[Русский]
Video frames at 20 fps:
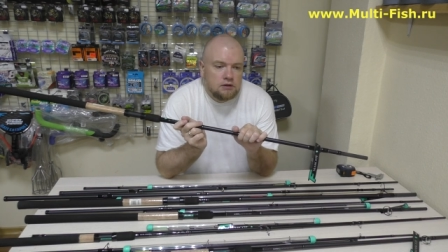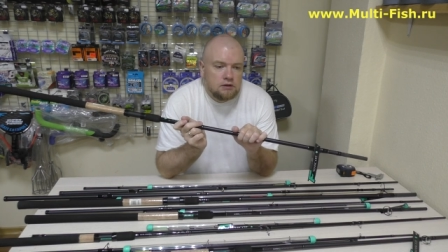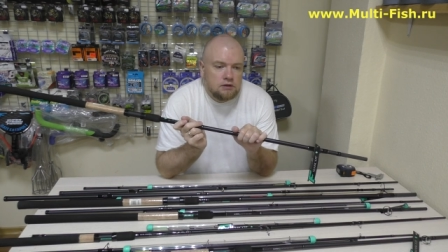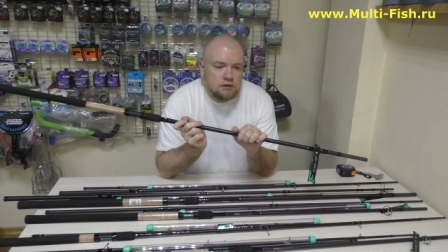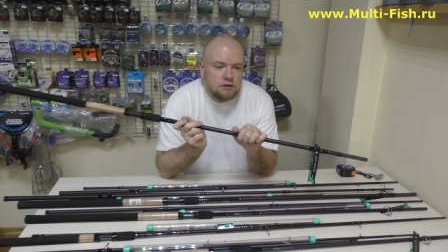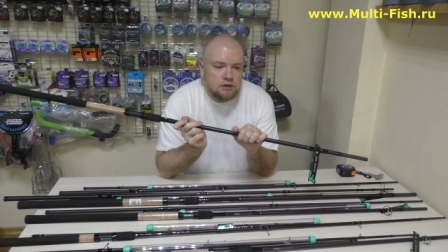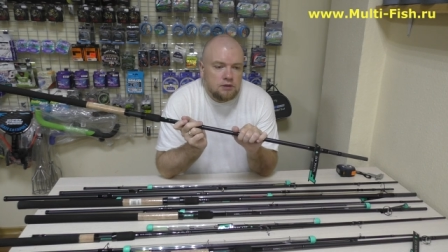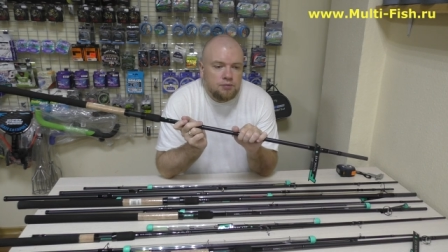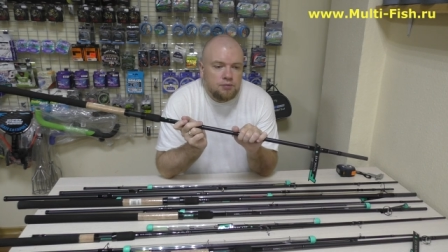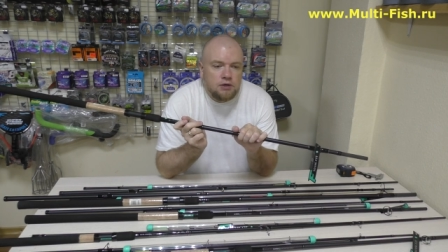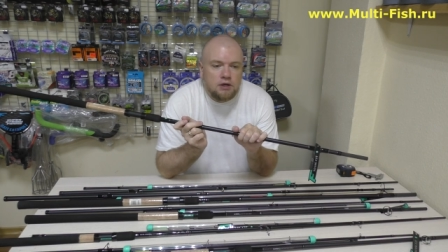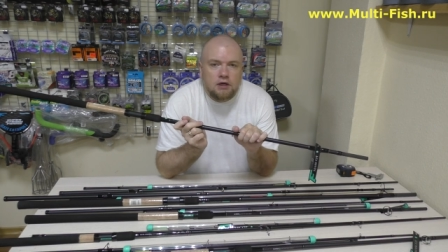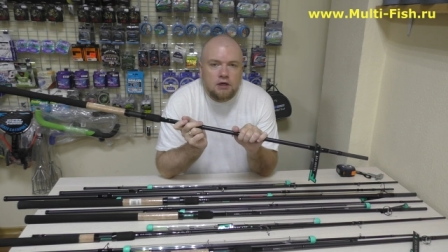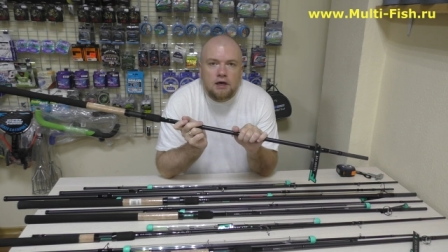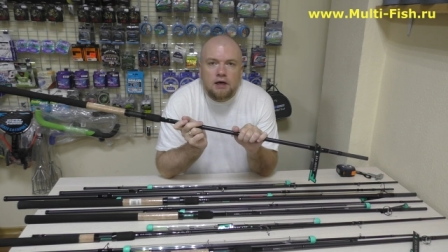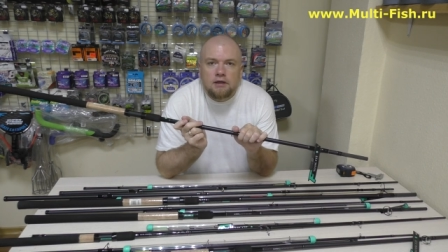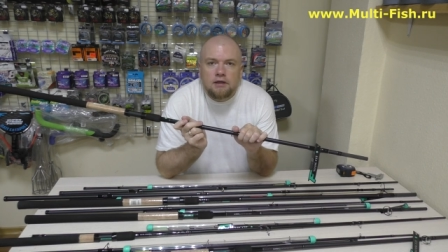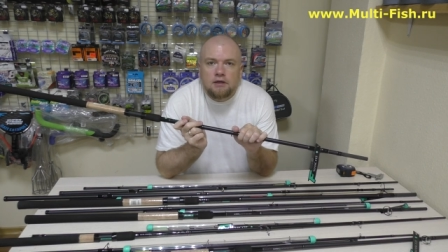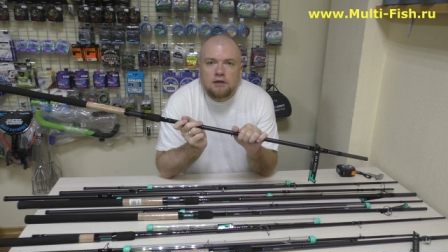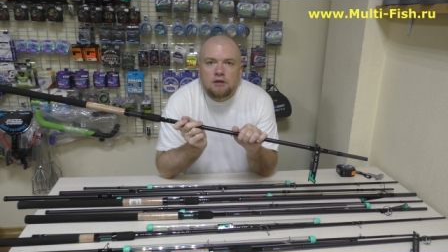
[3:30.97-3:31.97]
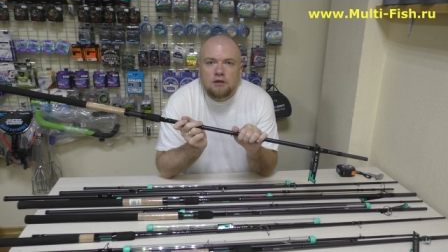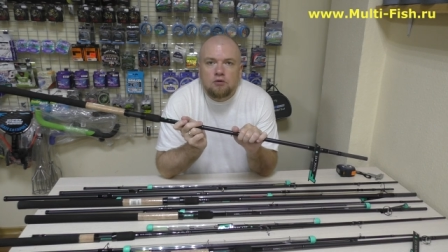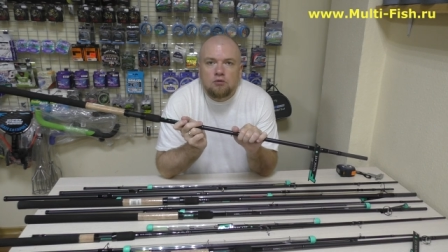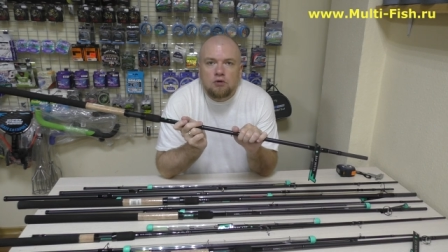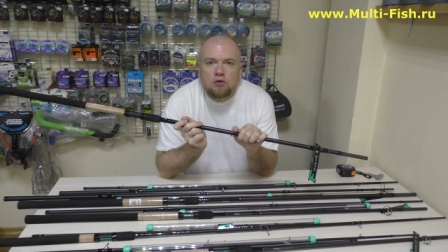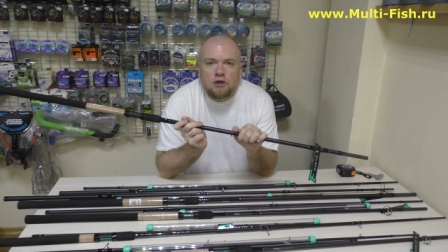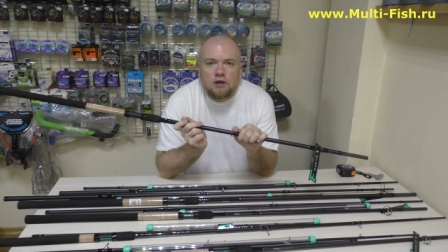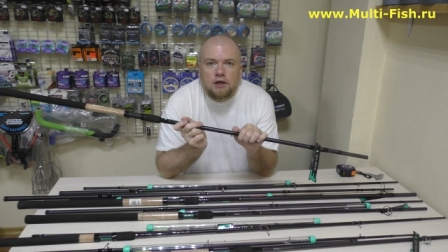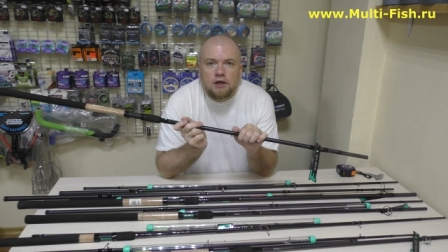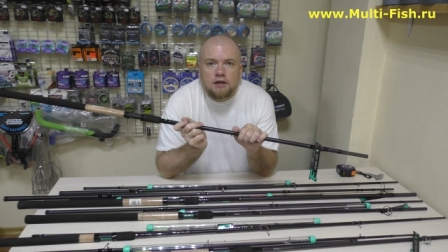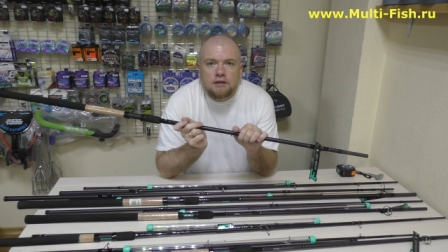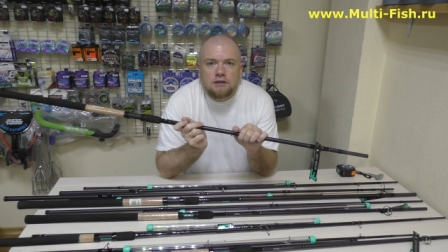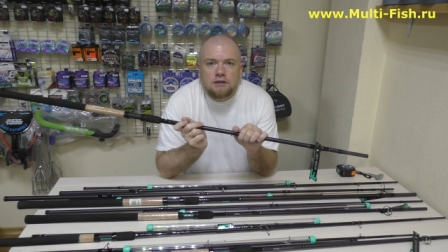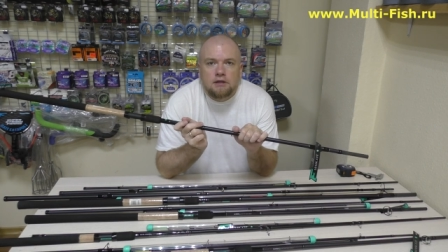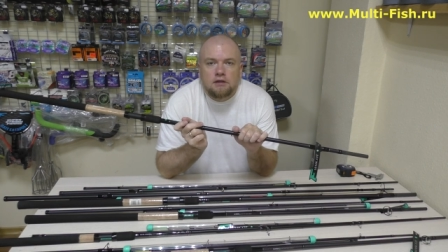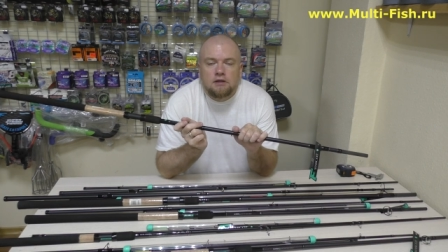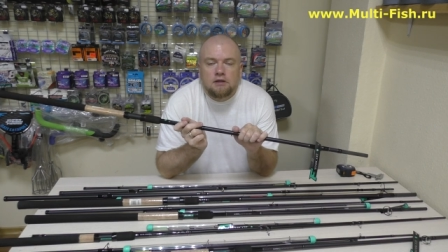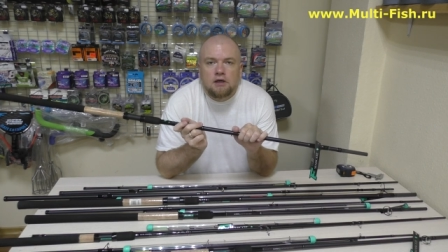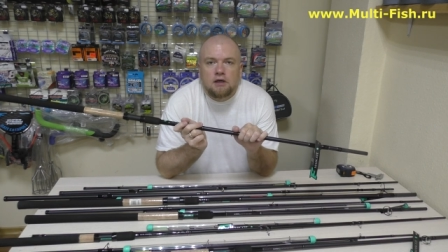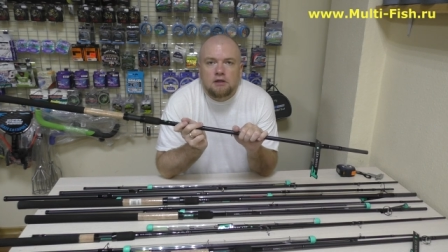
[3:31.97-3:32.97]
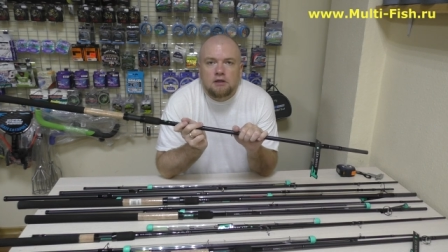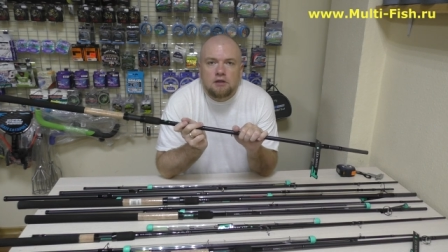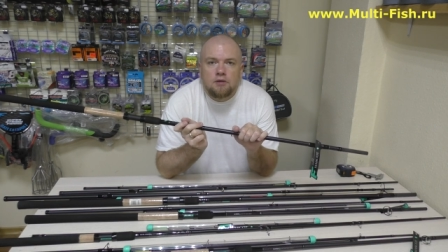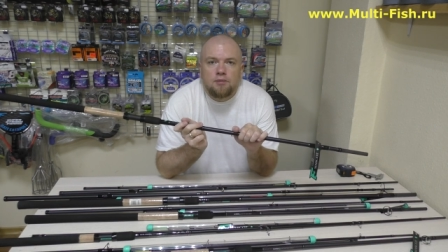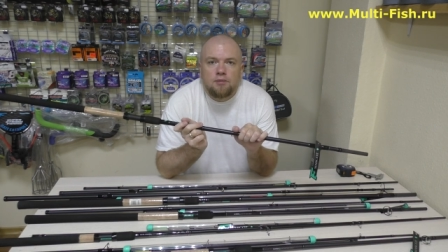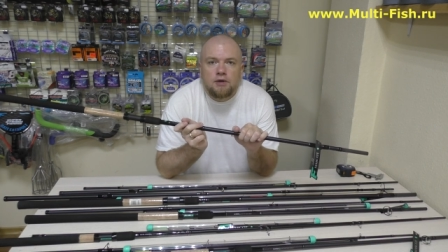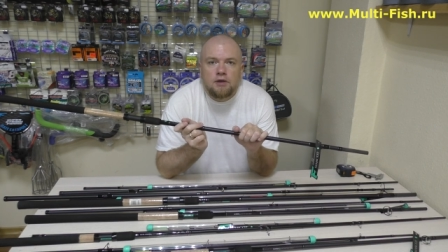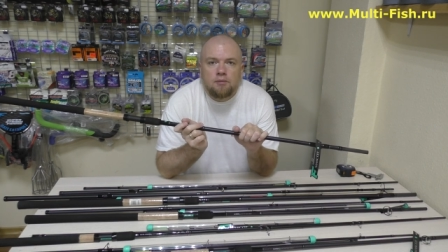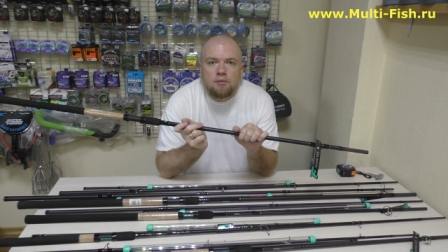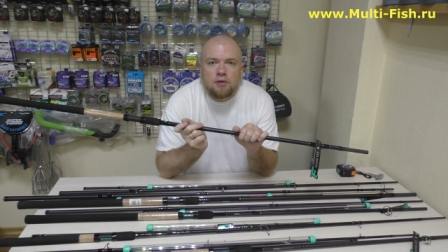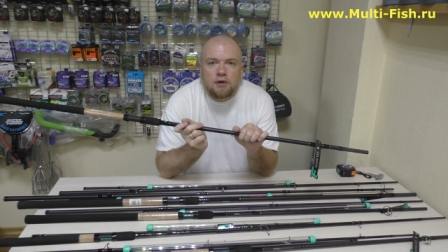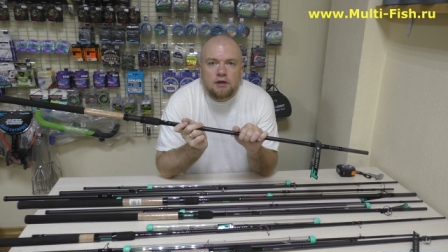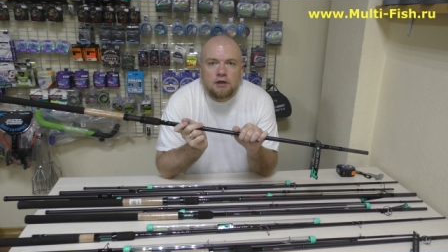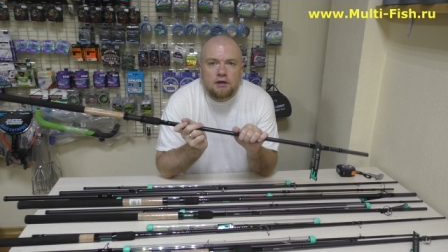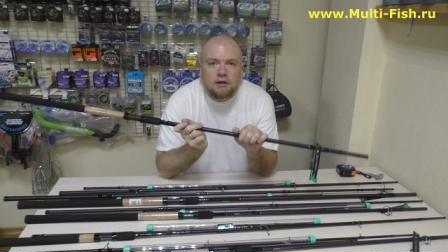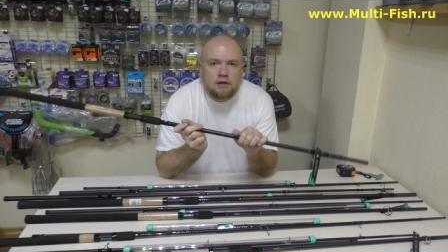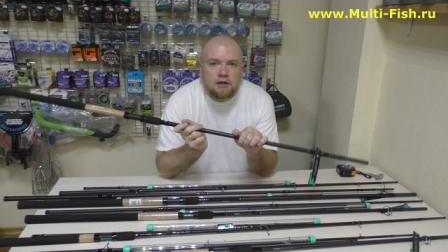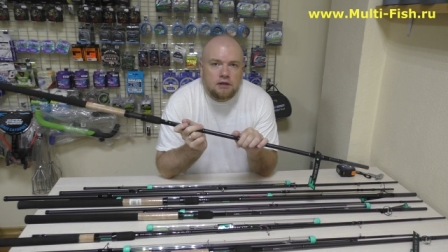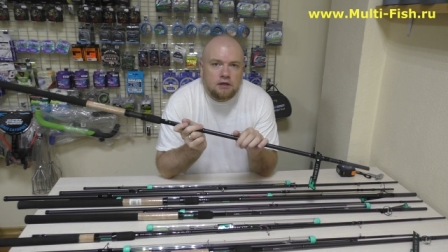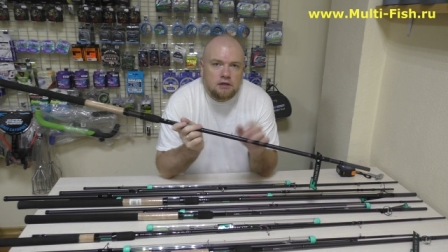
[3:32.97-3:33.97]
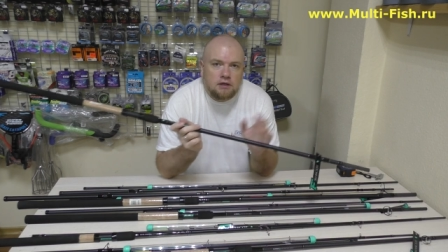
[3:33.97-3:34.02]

запекание угля, стандартный припрек,